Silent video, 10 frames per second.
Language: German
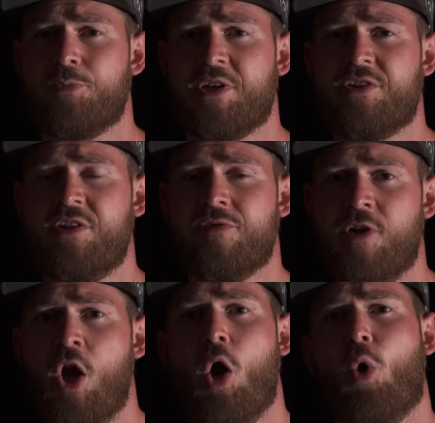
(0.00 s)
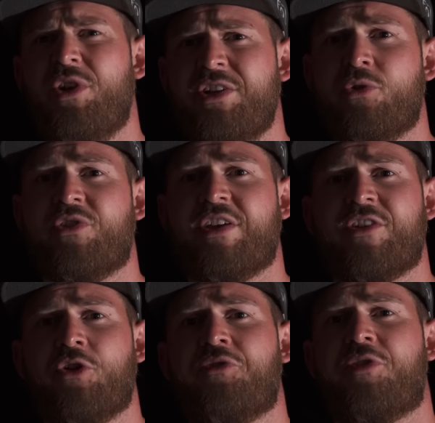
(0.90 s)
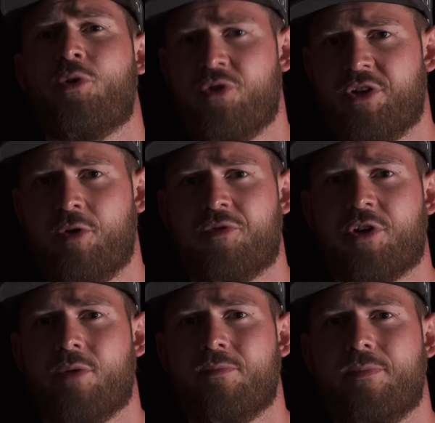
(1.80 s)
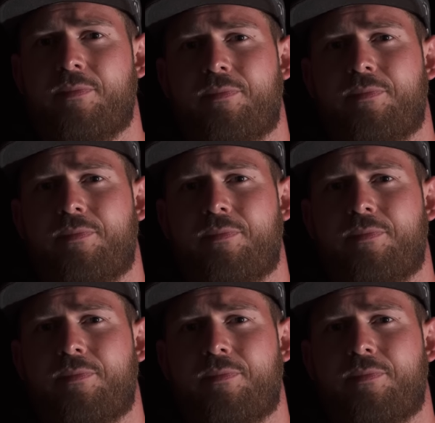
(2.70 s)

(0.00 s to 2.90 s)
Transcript: Objektiv und ISO 6400 aufgenommen.